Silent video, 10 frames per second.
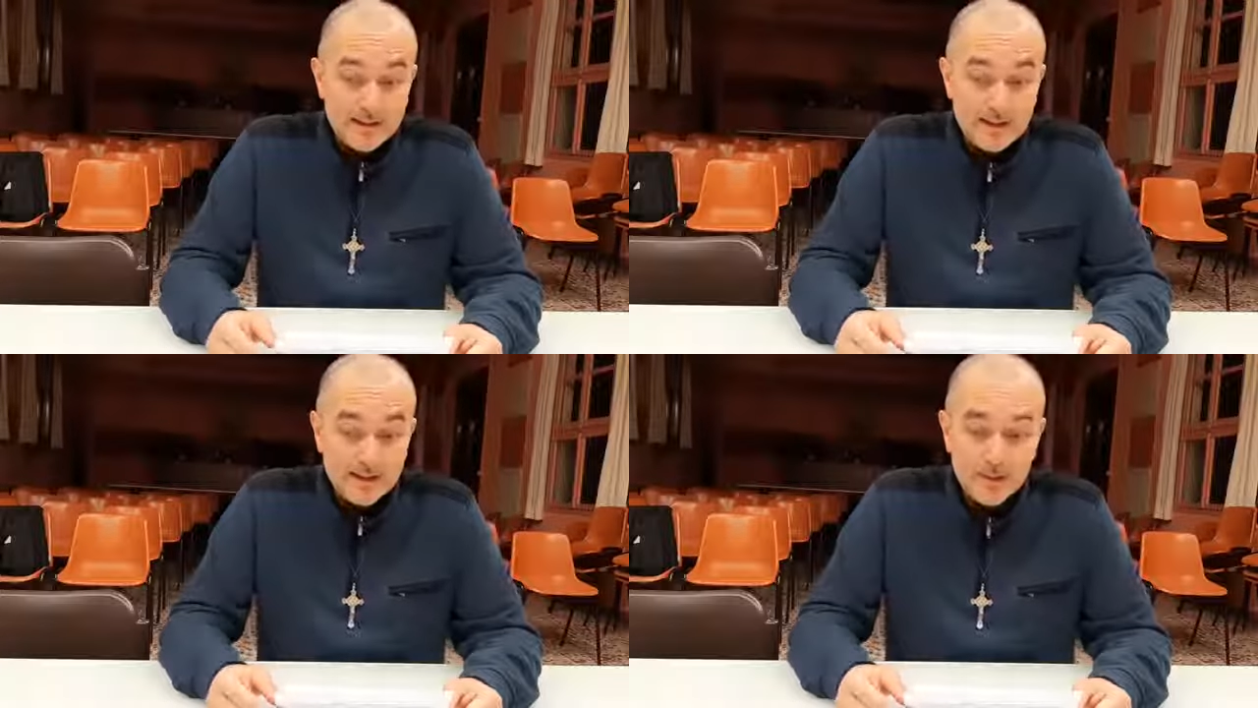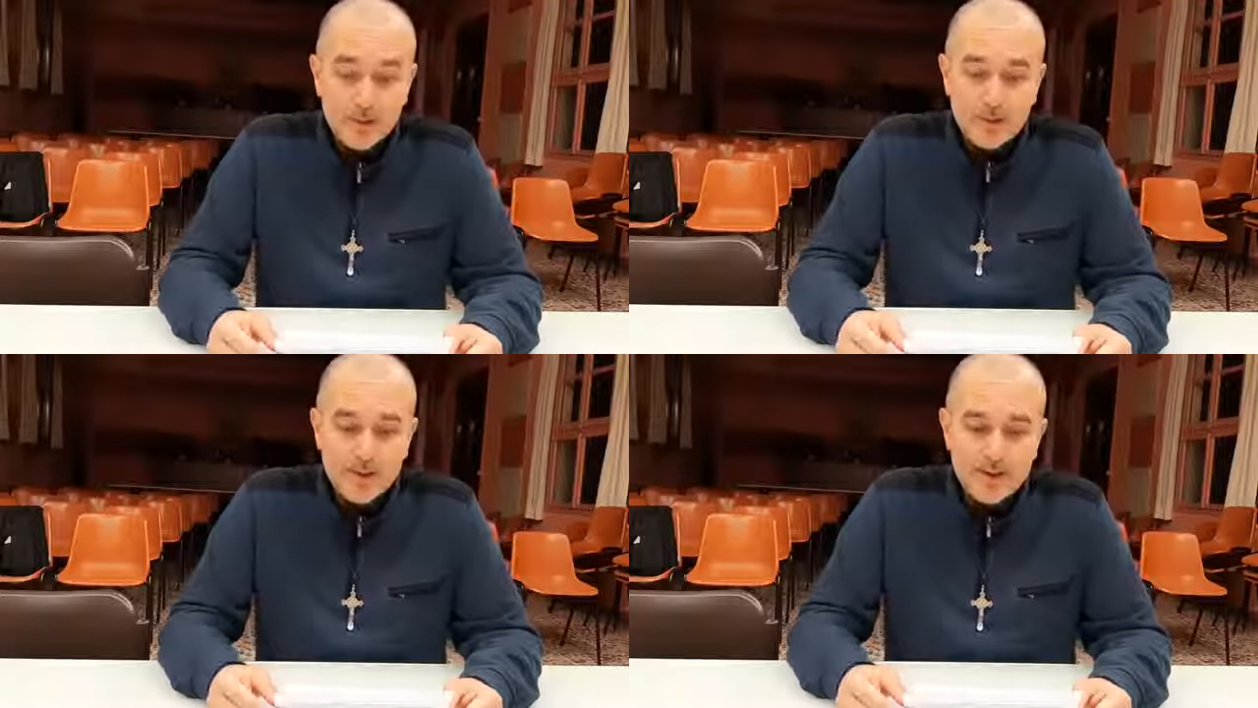nel
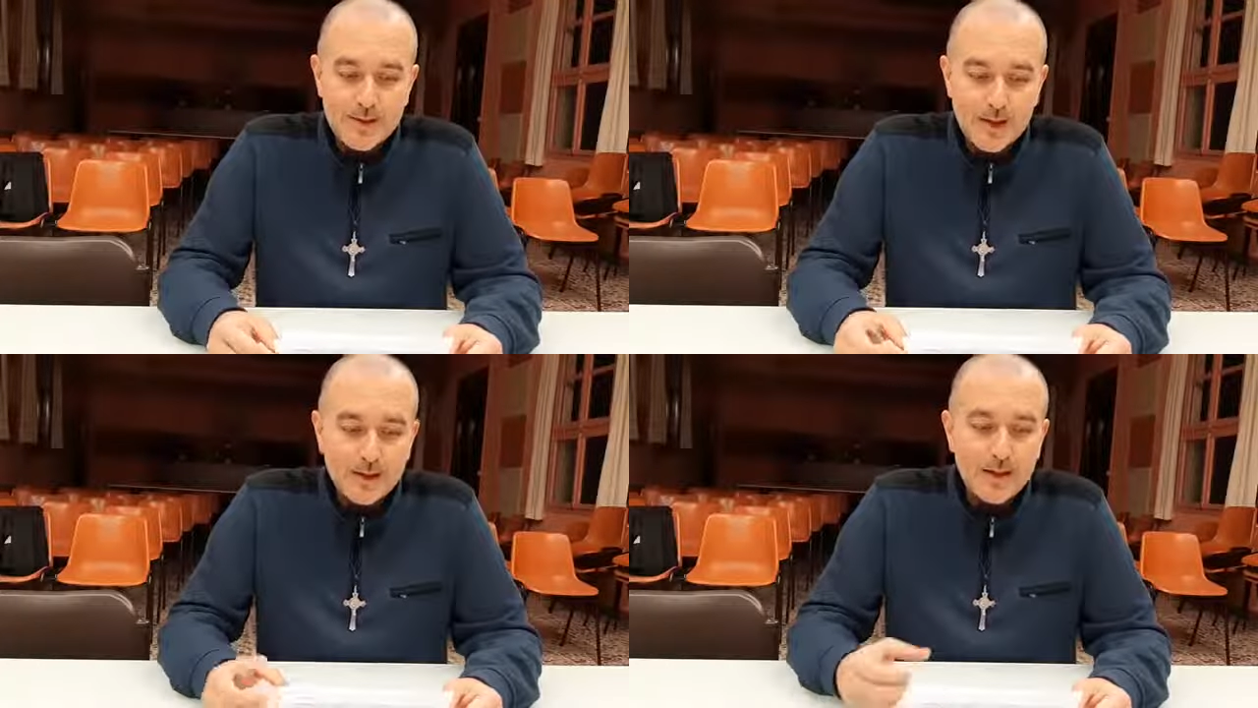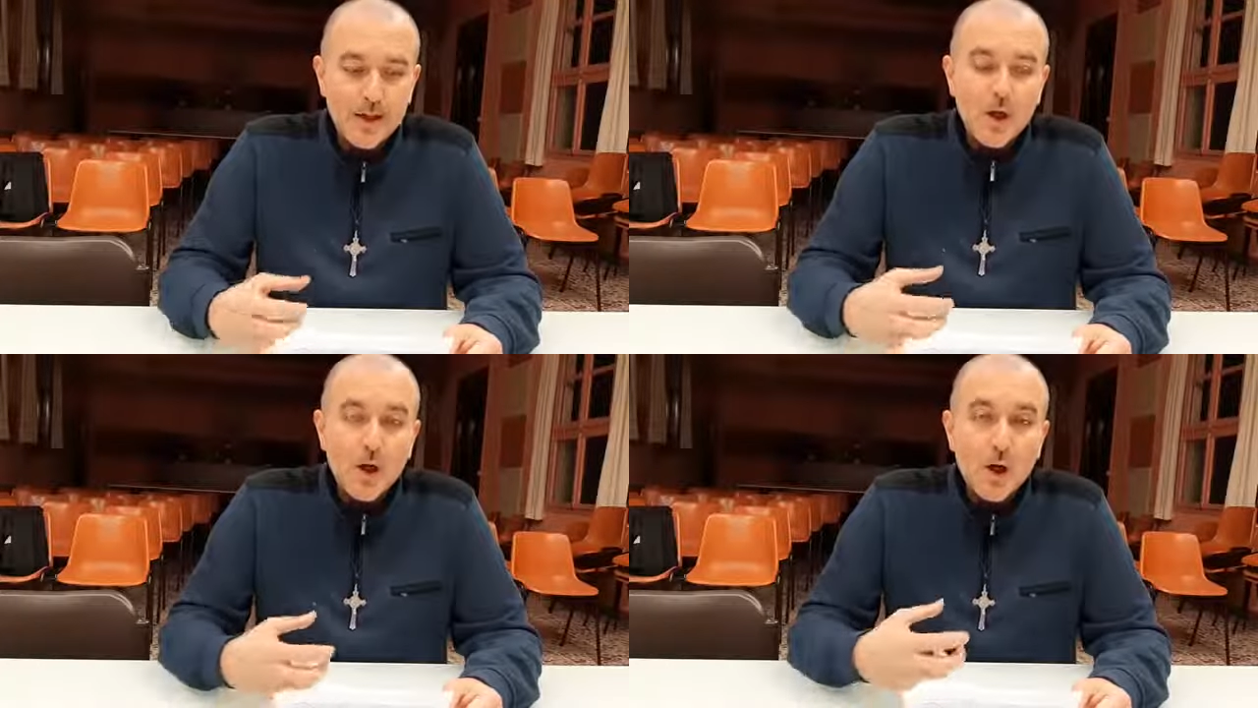tempo dei
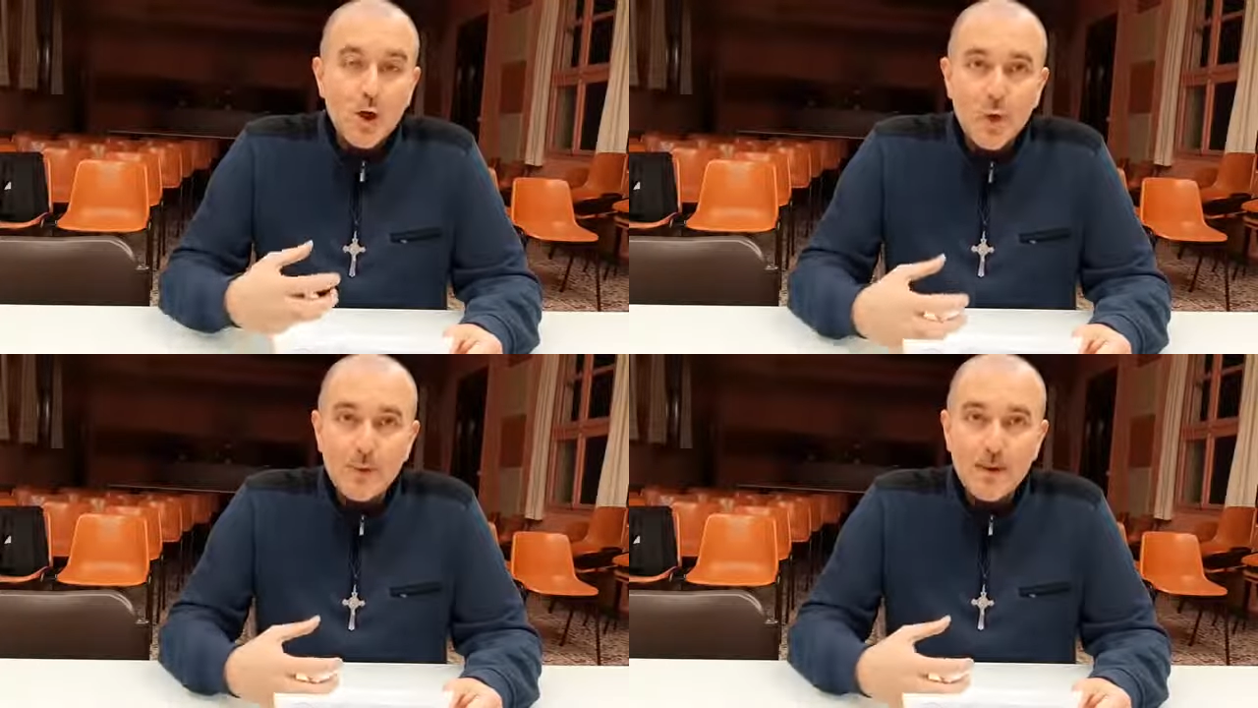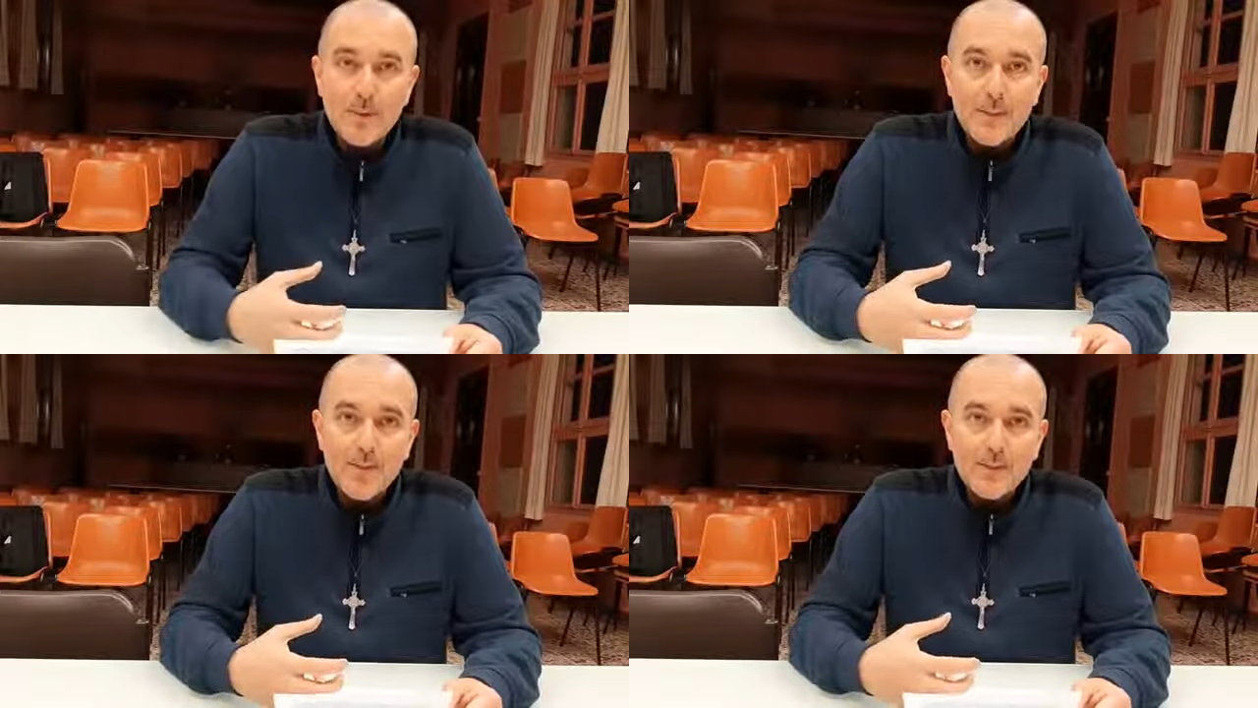segreti.
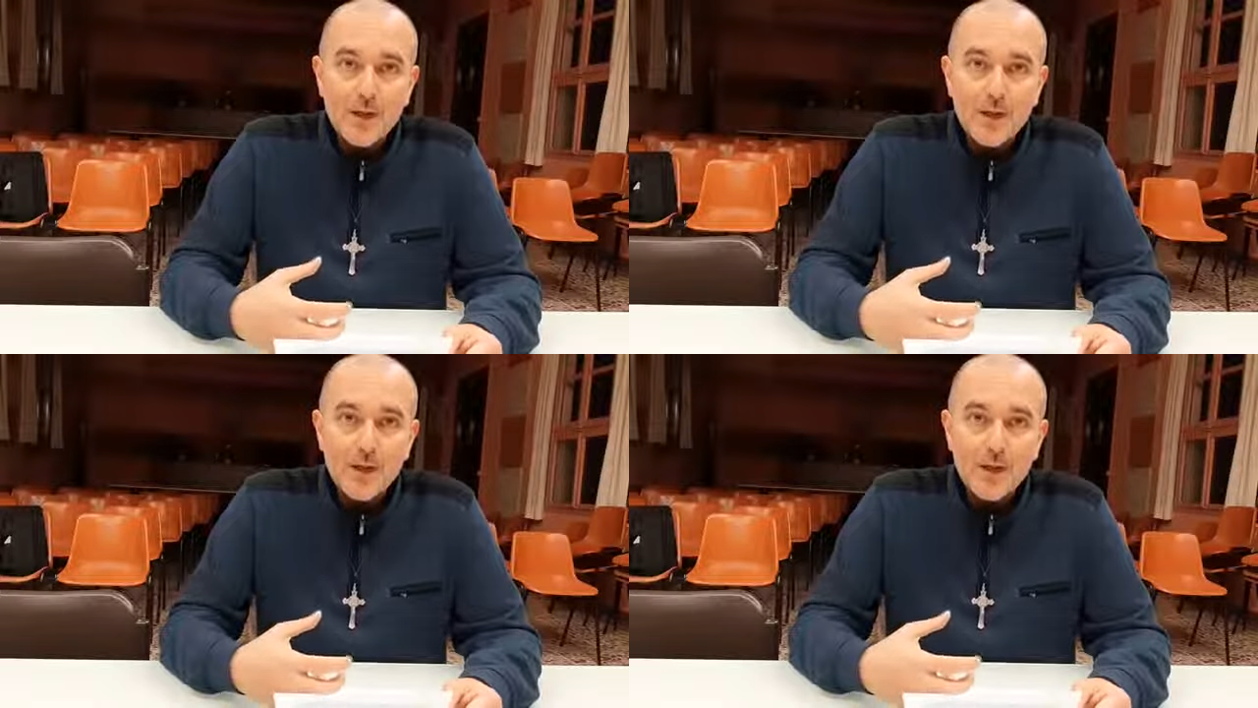Come